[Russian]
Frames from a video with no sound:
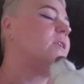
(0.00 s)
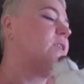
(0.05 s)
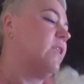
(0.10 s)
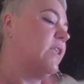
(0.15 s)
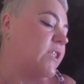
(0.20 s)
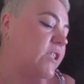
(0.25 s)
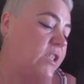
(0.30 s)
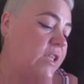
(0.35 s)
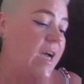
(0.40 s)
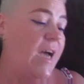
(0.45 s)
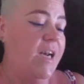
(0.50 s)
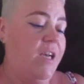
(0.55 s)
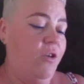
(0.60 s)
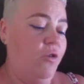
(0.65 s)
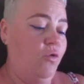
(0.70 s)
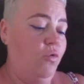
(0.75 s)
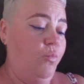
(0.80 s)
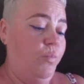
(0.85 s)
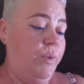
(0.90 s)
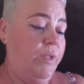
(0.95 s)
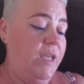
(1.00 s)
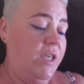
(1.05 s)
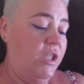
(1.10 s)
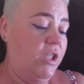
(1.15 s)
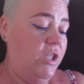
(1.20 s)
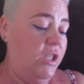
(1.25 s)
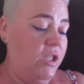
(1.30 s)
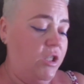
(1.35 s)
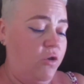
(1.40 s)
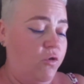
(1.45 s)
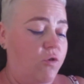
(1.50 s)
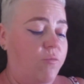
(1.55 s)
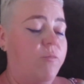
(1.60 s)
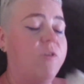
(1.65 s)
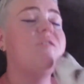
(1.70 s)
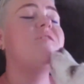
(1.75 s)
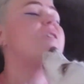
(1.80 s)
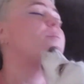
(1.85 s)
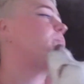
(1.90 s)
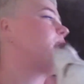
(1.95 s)
Да Чарли, ну подожди с людьми,
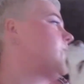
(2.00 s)
да.